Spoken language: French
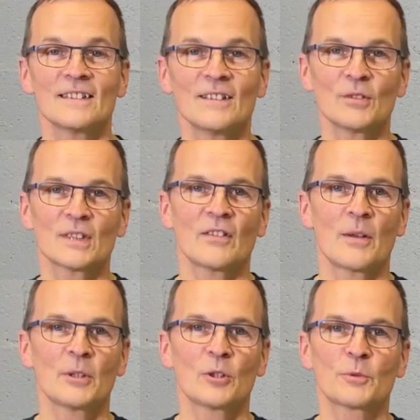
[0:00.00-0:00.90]
Si vous avez
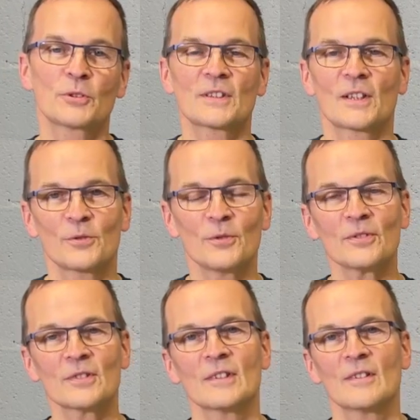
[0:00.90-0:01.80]
aimé notre petite
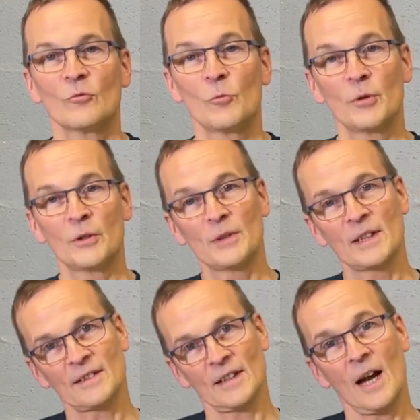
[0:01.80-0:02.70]
astuce, vous pouvez nous
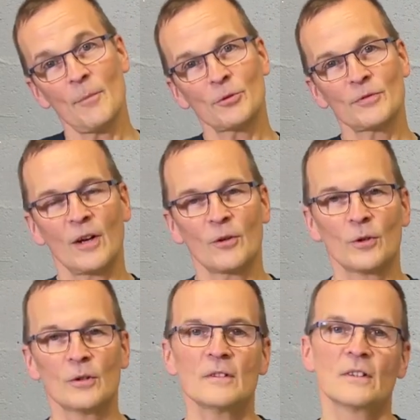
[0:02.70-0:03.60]
laisser un pouce vers le
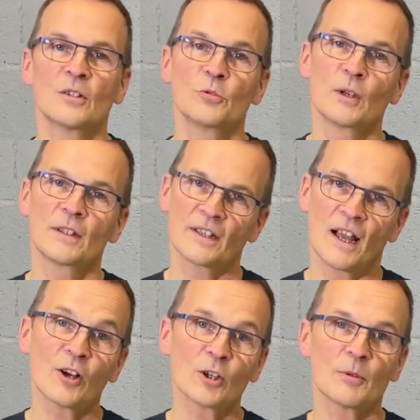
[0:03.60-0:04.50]
haut, nous laisser
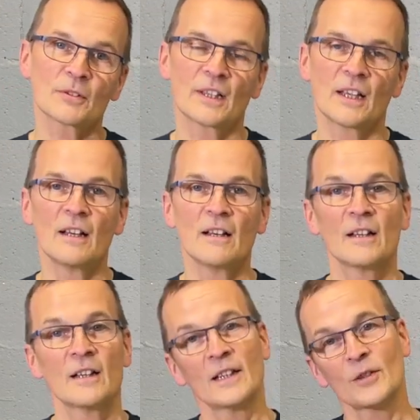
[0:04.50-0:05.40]
un commentaire
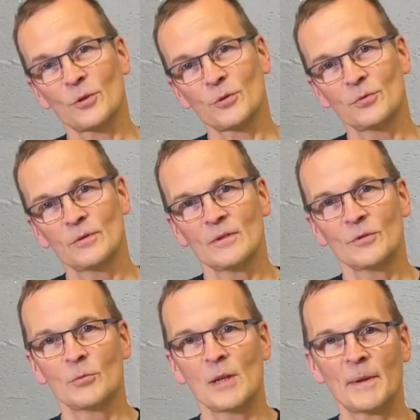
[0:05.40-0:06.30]
et surtout
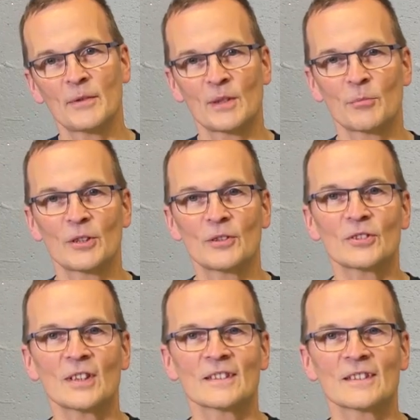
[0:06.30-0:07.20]
n'oubliez pas de vous abonner à notre chaîne.